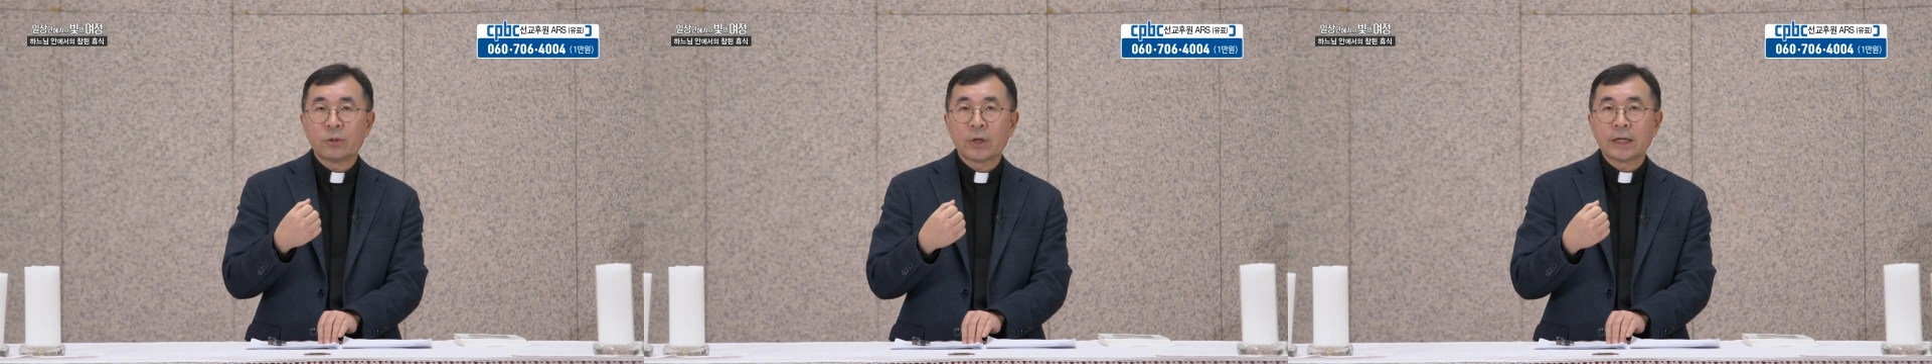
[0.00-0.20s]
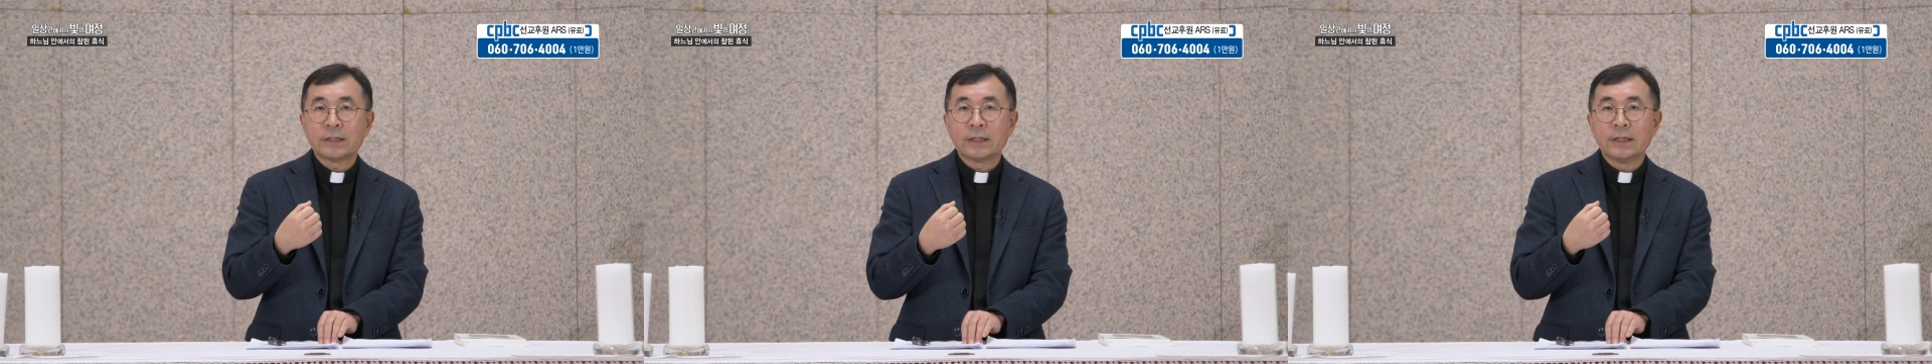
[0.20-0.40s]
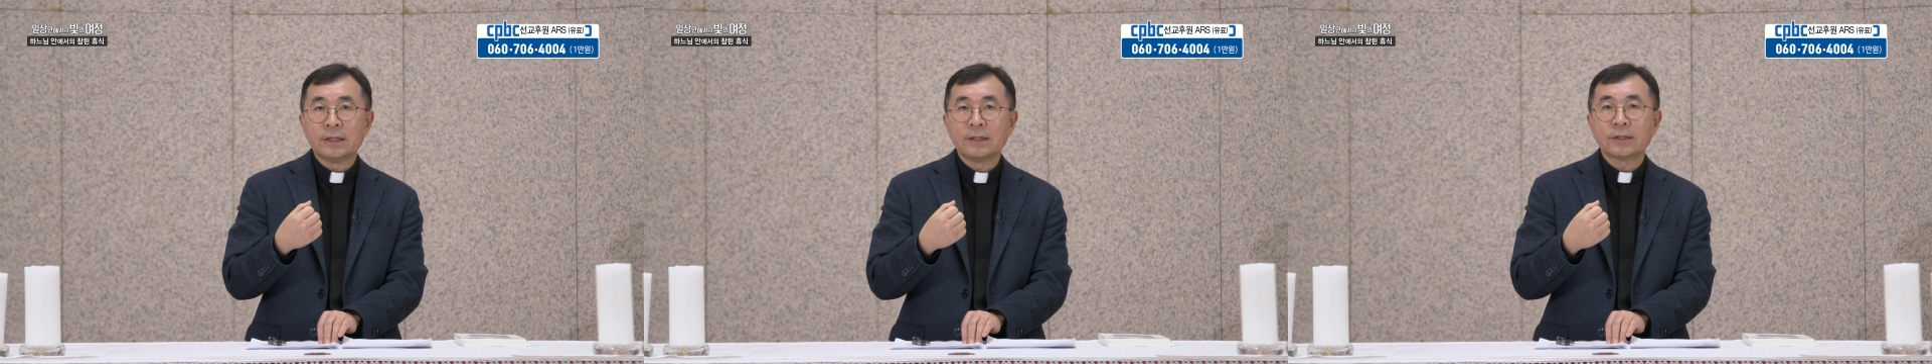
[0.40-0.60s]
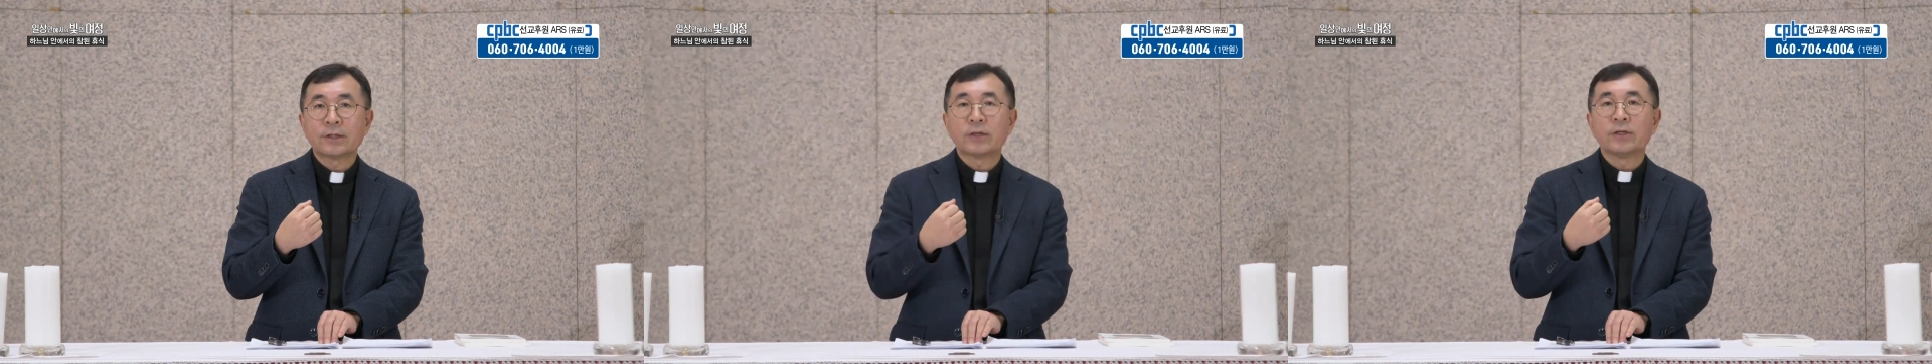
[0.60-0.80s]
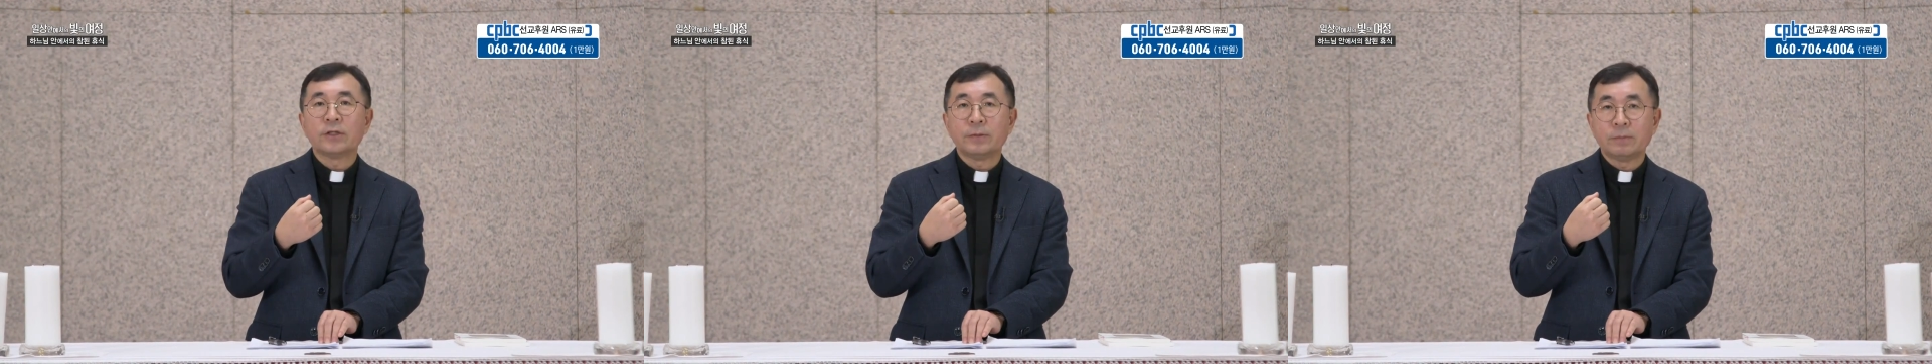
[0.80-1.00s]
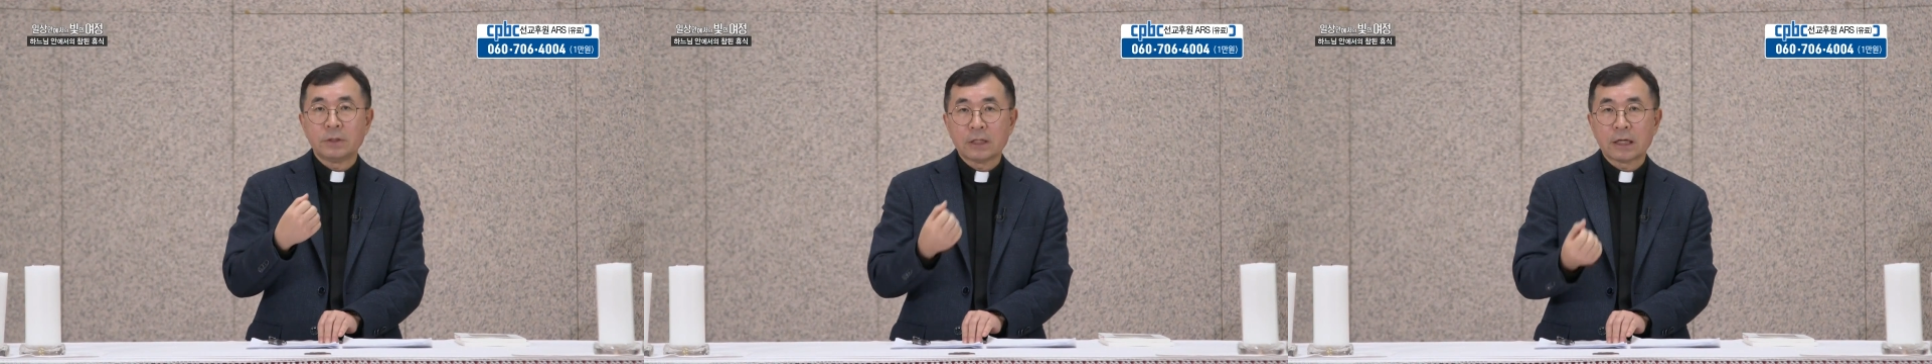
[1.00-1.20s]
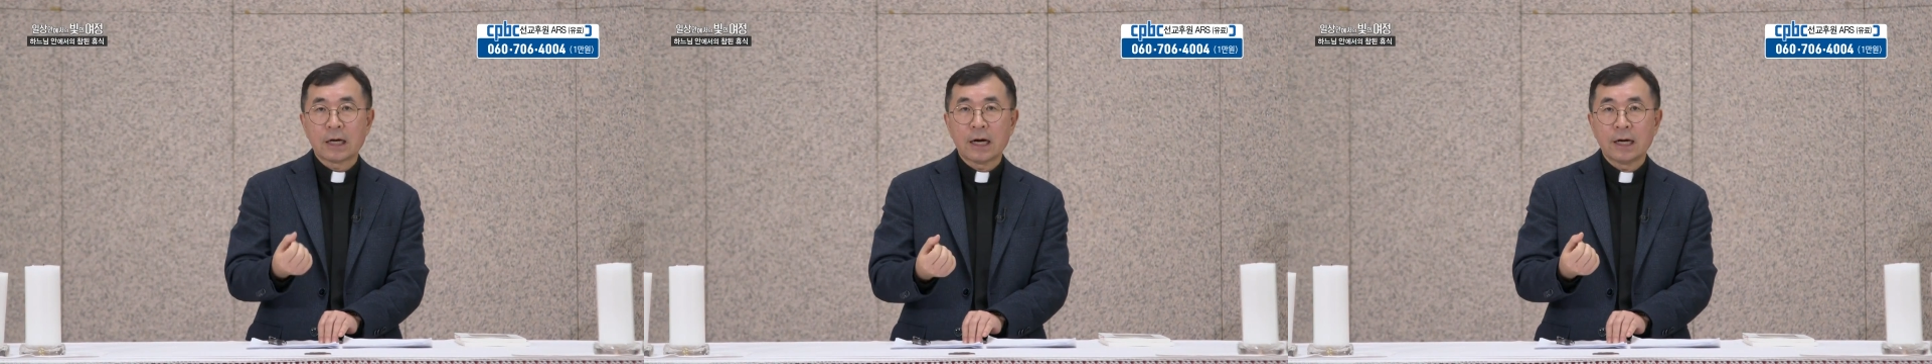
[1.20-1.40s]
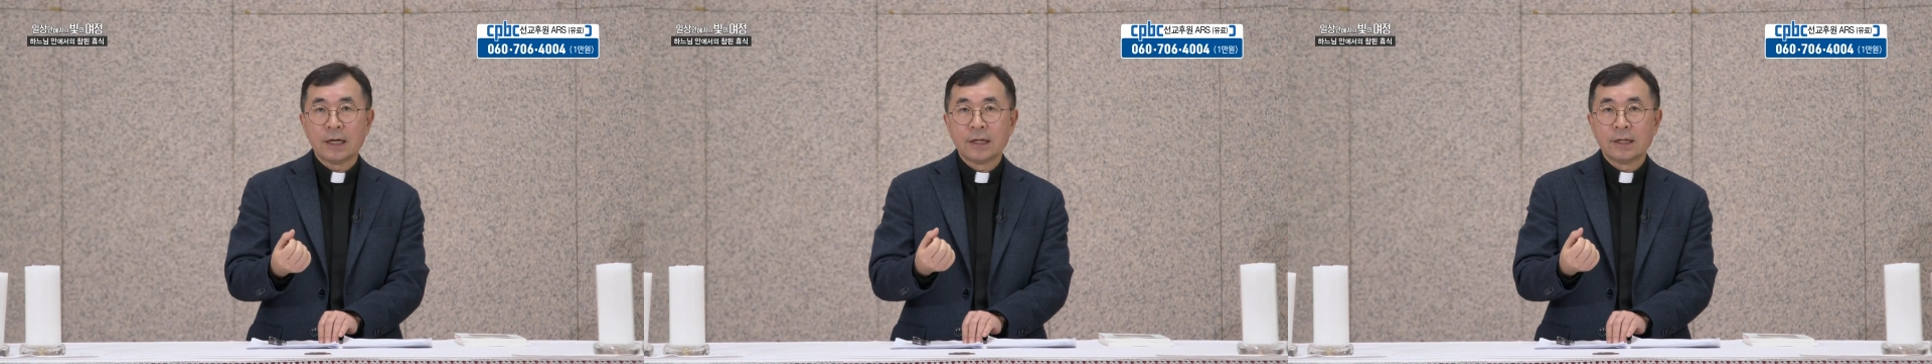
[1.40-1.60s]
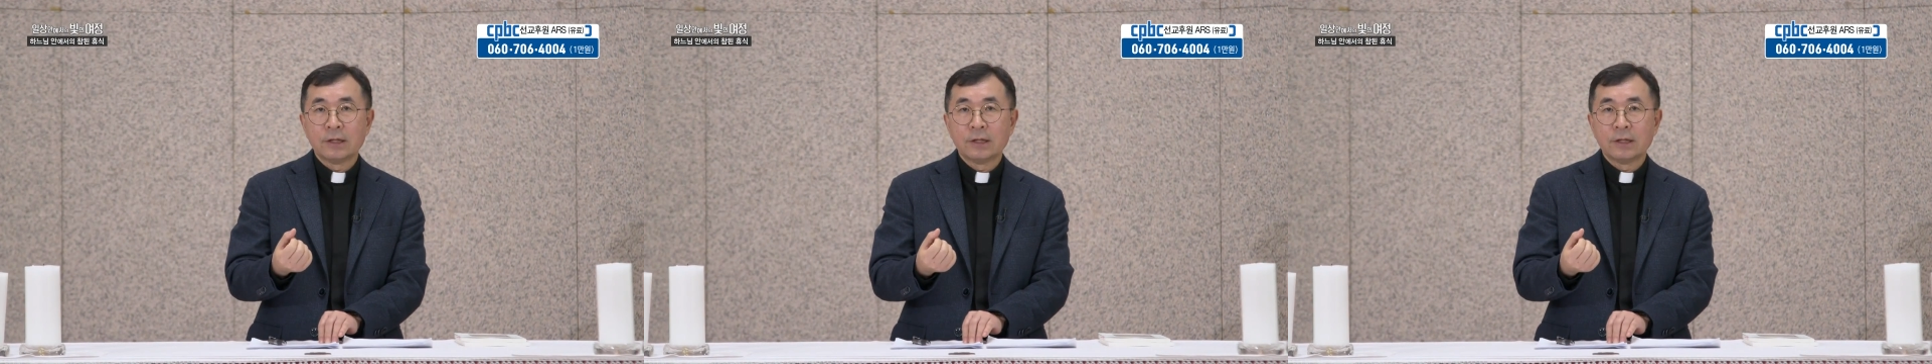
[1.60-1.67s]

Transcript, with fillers: 가시는 그런 십자가,